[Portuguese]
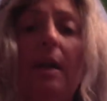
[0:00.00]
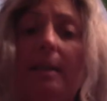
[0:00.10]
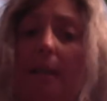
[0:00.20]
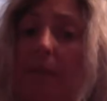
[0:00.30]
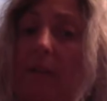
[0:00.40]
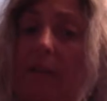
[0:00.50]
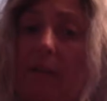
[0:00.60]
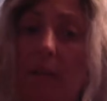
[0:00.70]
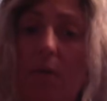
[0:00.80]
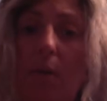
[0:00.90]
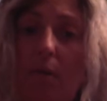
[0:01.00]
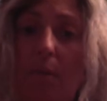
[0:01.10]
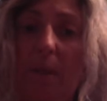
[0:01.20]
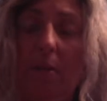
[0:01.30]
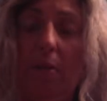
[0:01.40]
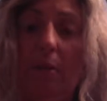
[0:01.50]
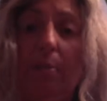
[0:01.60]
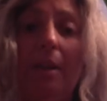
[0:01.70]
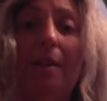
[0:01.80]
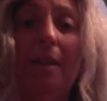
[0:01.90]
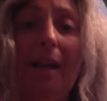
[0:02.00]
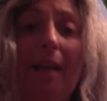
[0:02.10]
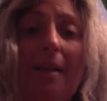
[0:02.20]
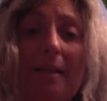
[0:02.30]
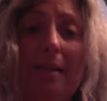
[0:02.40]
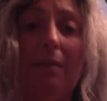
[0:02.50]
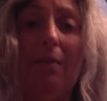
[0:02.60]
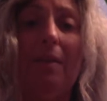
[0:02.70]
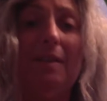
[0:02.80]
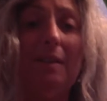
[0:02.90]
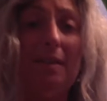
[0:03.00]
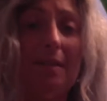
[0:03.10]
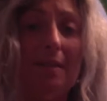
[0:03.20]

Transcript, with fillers: sem fazer dano às pessoas, porque de nada serve fazer esses